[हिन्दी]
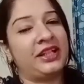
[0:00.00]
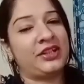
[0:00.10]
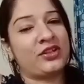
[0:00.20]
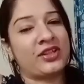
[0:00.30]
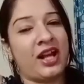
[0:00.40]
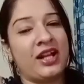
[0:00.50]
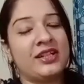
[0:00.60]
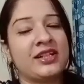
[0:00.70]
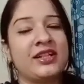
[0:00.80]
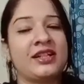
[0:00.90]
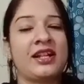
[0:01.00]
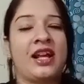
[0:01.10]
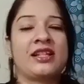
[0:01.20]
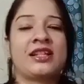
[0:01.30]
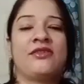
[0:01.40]
लेट्स स्टार्ट
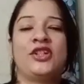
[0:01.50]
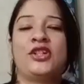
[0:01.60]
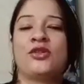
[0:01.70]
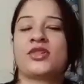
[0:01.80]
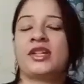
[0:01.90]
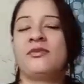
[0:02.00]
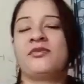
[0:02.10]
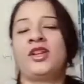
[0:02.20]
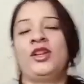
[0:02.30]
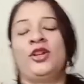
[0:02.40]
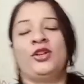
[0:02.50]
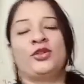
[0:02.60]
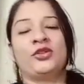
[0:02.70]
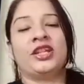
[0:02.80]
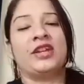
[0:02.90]
आज की वीडियो से
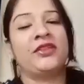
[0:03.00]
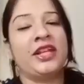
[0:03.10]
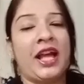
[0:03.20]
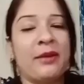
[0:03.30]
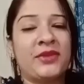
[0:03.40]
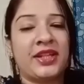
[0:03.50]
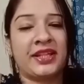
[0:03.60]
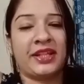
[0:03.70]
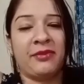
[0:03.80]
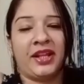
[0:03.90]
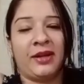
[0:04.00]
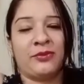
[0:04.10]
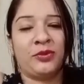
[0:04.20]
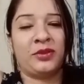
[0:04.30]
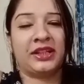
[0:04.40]
तो नेवी ऐप जैसे कि मैंने
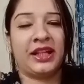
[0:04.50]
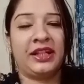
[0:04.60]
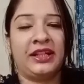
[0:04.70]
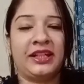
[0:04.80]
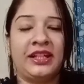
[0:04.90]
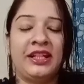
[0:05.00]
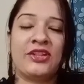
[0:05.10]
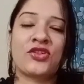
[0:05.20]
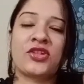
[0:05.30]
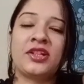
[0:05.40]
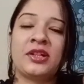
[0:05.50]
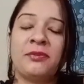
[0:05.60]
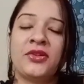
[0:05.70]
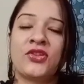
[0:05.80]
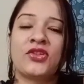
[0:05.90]
आपको बताया कि इंस्टेंट
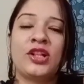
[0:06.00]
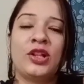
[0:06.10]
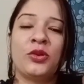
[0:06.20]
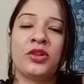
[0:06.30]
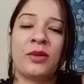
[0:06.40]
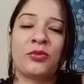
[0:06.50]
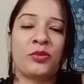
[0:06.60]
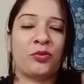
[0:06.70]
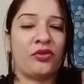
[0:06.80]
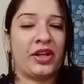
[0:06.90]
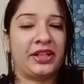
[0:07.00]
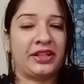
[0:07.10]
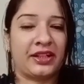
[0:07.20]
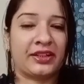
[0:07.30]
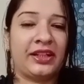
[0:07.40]
पर्सनल लोन आपको प्रोवाइड
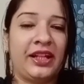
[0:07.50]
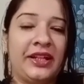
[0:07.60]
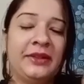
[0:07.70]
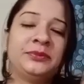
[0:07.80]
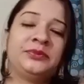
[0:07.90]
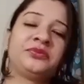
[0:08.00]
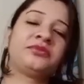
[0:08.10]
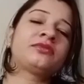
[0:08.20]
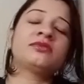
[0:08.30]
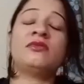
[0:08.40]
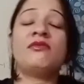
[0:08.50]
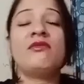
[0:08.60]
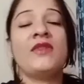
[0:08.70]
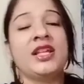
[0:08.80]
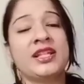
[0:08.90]
करता है
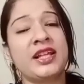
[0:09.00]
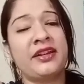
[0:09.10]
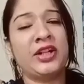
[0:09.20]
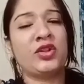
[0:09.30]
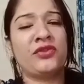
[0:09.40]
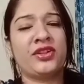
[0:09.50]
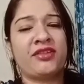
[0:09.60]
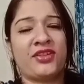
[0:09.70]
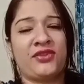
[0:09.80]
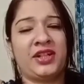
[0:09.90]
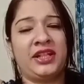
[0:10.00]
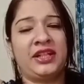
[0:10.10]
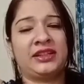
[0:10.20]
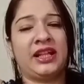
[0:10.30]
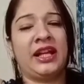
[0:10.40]
इसका रेट ऑफ इंटरेस्ट वेरी
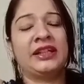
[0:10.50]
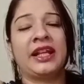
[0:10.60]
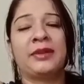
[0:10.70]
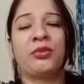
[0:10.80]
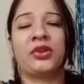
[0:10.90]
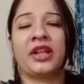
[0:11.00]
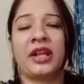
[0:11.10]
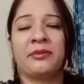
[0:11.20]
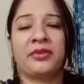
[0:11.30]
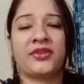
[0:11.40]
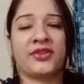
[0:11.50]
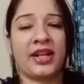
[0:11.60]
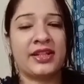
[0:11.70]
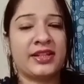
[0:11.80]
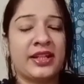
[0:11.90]
करता है नाइन
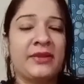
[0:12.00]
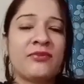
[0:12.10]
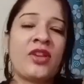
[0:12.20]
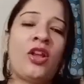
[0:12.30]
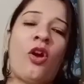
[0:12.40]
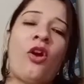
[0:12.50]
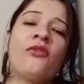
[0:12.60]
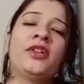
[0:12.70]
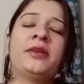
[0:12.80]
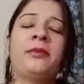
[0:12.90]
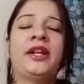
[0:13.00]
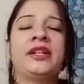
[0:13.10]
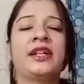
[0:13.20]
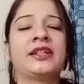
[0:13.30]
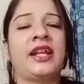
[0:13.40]
परसेंट से और फिर
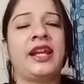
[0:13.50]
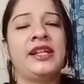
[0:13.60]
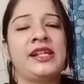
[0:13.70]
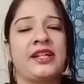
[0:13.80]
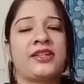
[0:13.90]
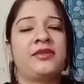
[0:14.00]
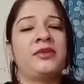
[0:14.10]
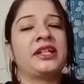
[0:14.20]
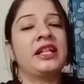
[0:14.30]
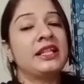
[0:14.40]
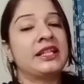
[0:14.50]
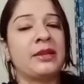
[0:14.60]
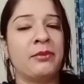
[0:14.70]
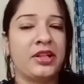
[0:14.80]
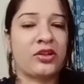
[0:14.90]
डिपेंड करता है कस्टमर के
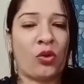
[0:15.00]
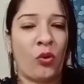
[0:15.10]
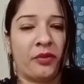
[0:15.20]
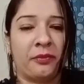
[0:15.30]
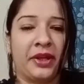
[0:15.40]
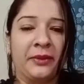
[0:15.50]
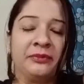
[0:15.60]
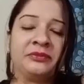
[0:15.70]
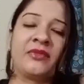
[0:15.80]
सिबिल स्कोर पे